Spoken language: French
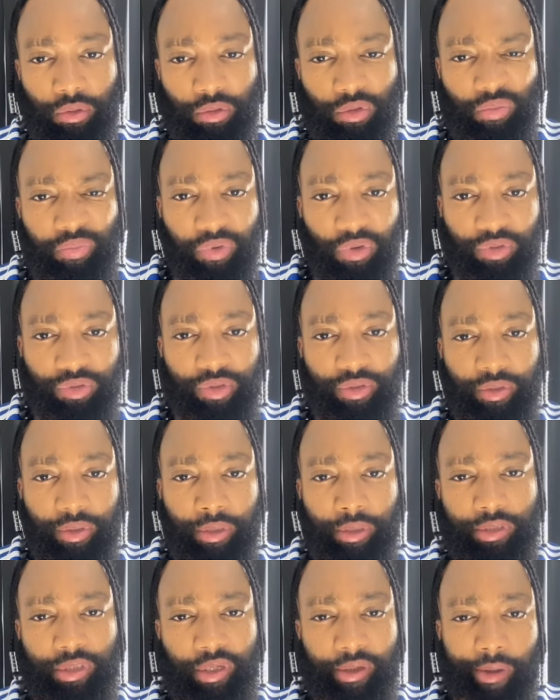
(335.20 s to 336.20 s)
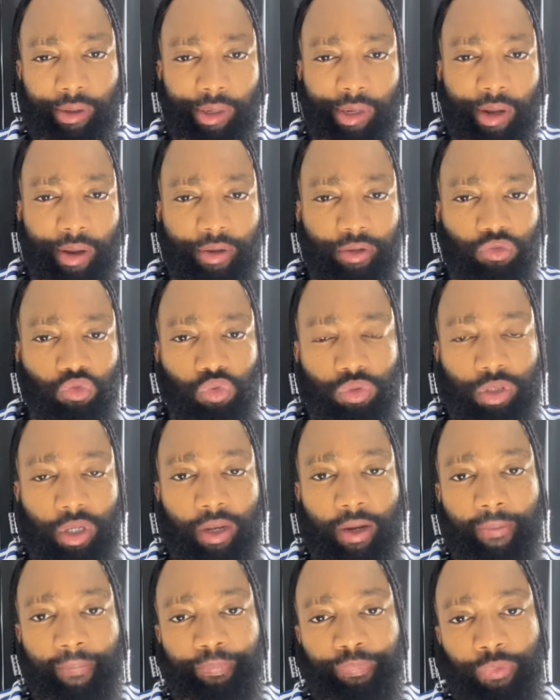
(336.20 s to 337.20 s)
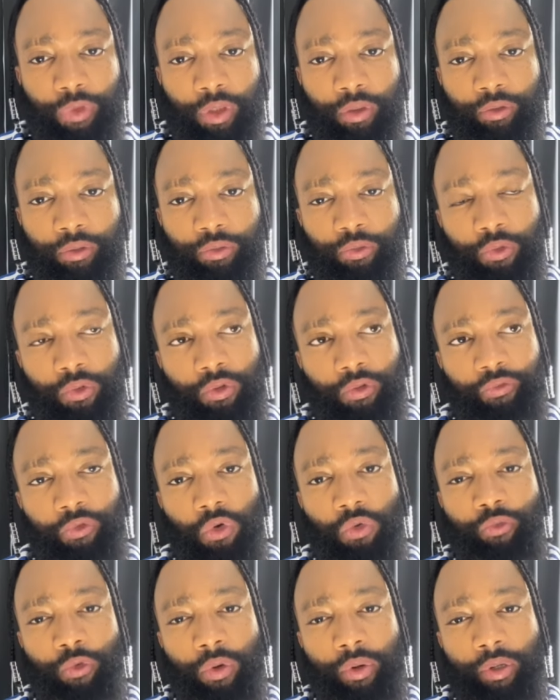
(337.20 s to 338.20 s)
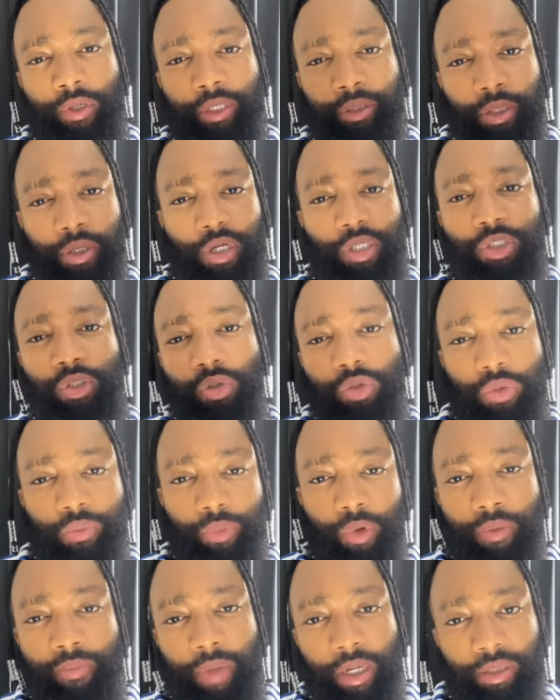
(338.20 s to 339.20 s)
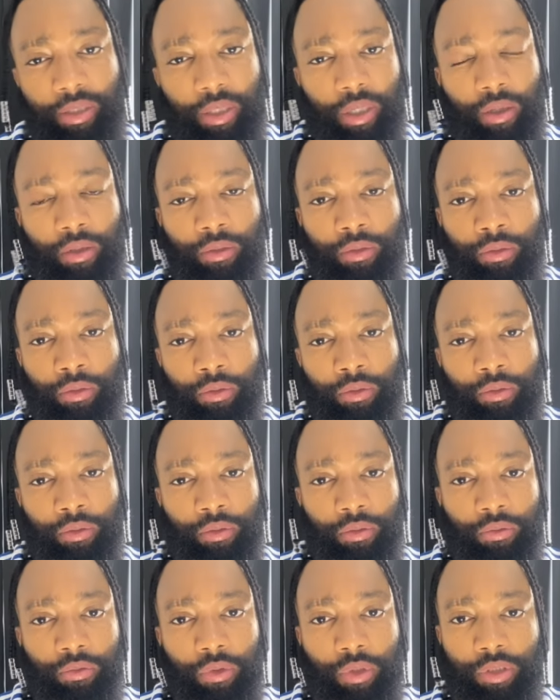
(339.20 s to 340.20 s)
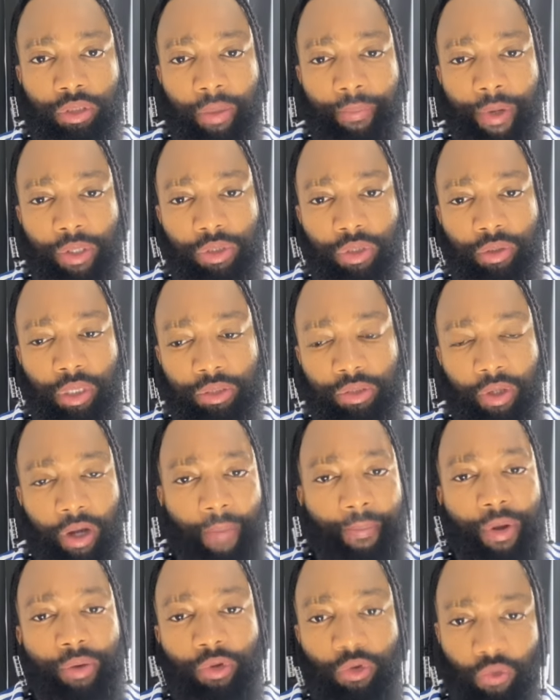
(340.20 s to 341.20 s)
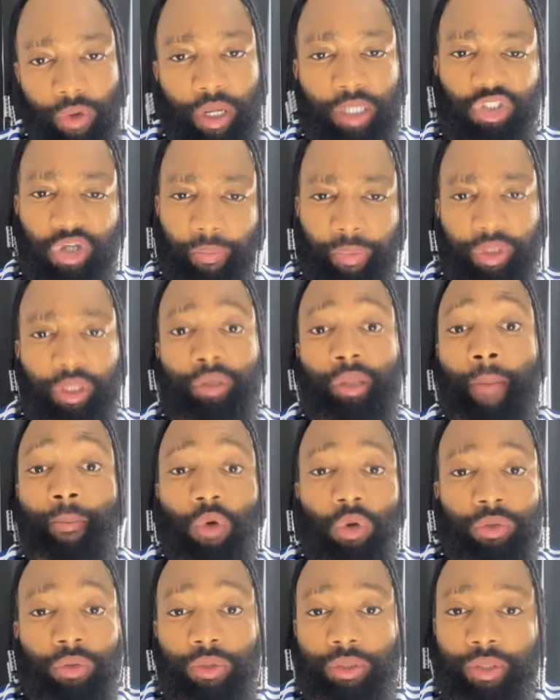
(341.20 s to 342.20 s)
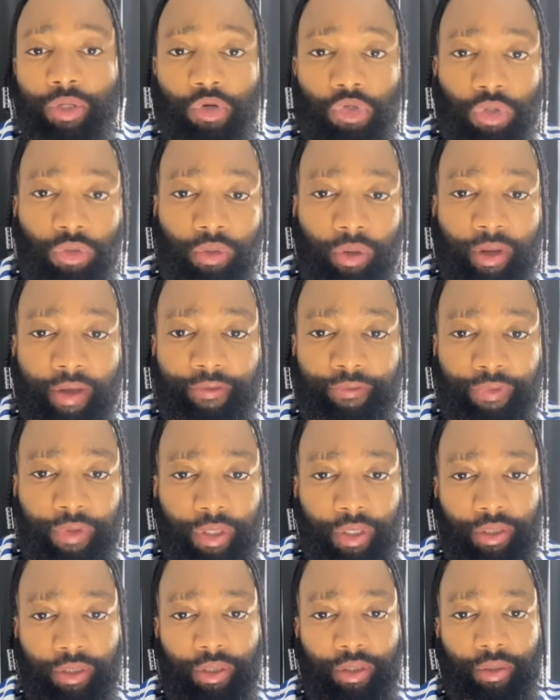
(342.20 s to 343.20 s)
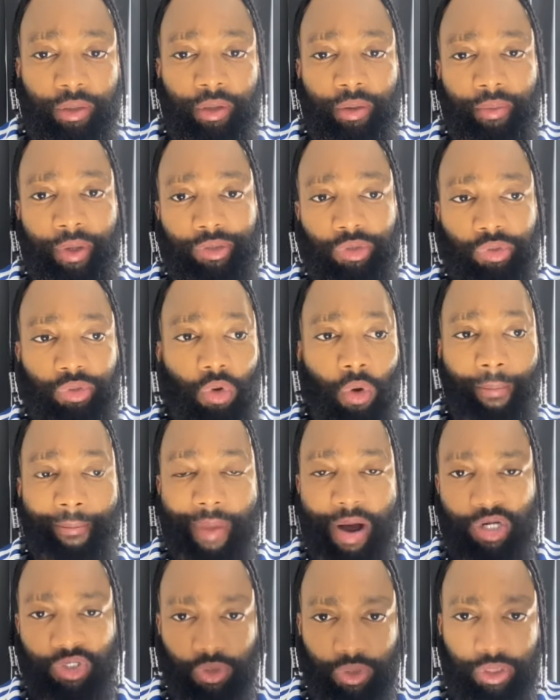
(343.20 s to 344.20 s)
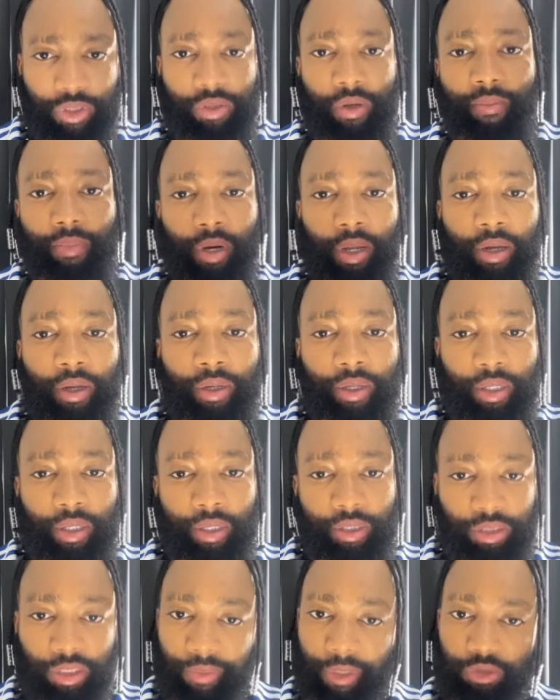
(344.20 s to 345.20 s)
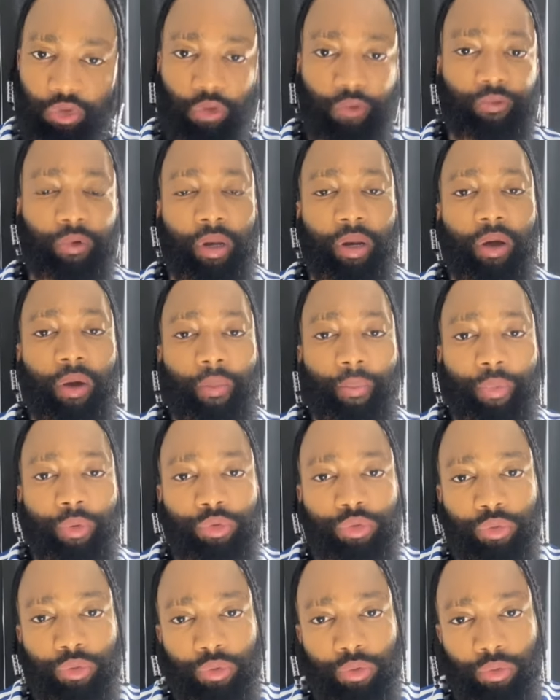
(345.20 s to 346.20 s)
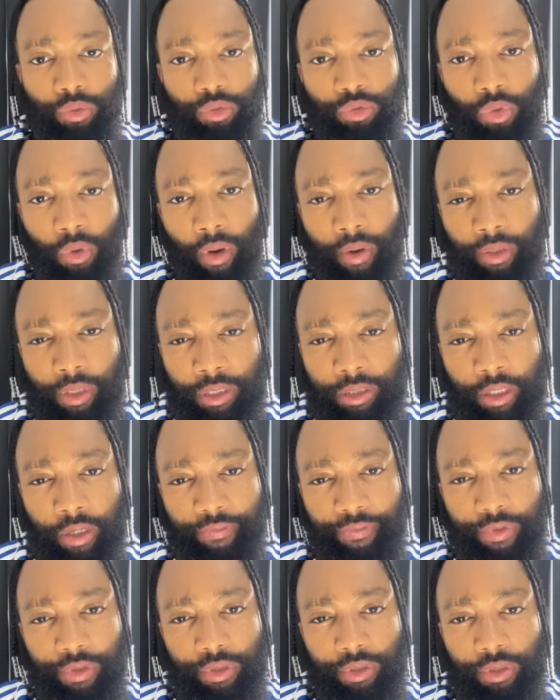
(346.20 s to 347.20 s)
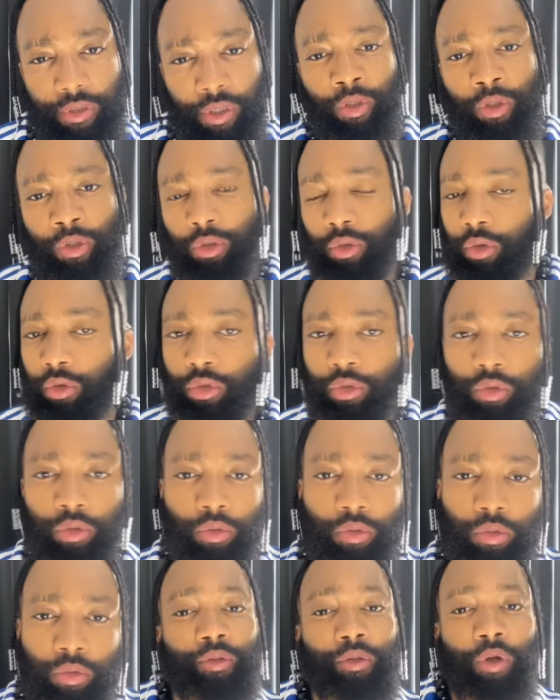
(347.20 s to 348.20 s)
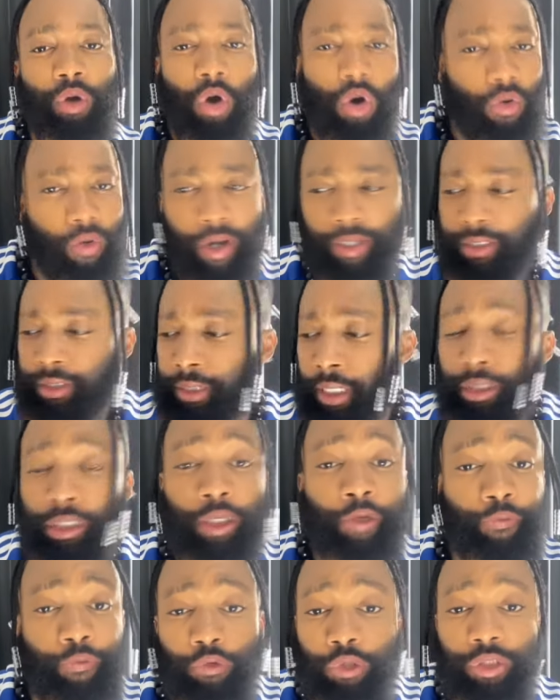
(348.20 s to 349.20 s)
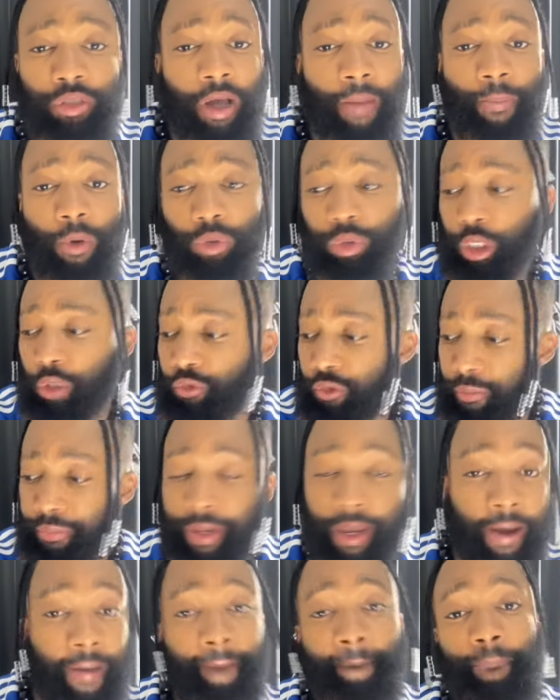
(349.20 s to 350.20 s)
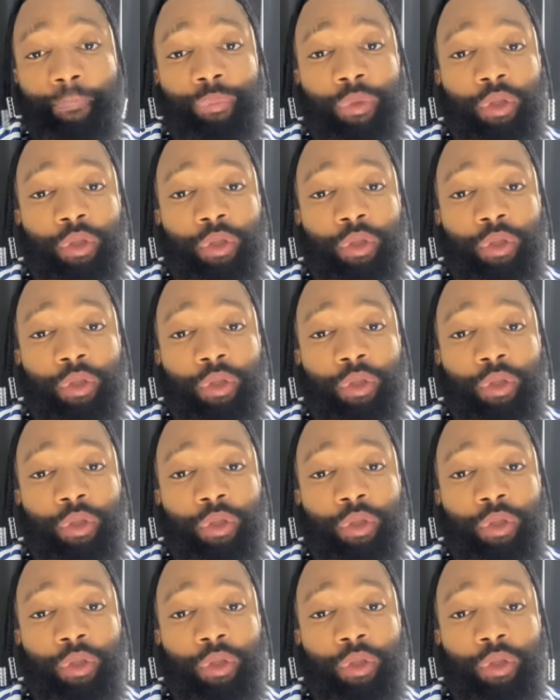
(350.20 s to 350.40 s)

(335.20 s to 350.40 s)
d'opportuniste, de, ingrat et tout ça. Il faut, faut, faut, quitter les gens de bonne manière. Il faut que ces personnes se rappellent que voilà, tu as peut-être apporté aussi quelque chose dans leur vie. Hein, parce qu'on marche ensemble là c'est parce que voilà, on peut se, rendre des services. Donc, euh, alright, c'était défaut, ça, portez-vous bien.